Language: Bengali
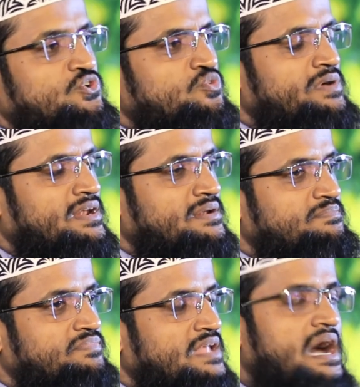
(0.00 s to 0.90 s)
করবেন
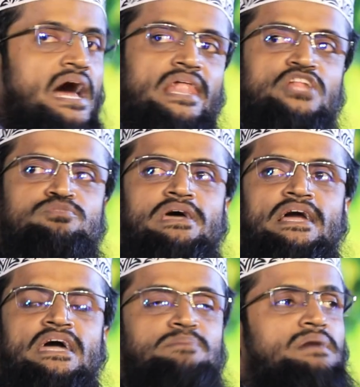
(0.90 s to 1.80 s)
আল্লাহ তুমি
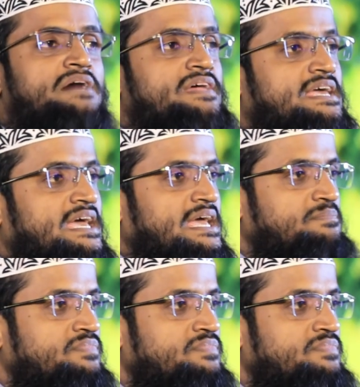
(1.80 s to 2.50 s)
এলাকার মাদেরকে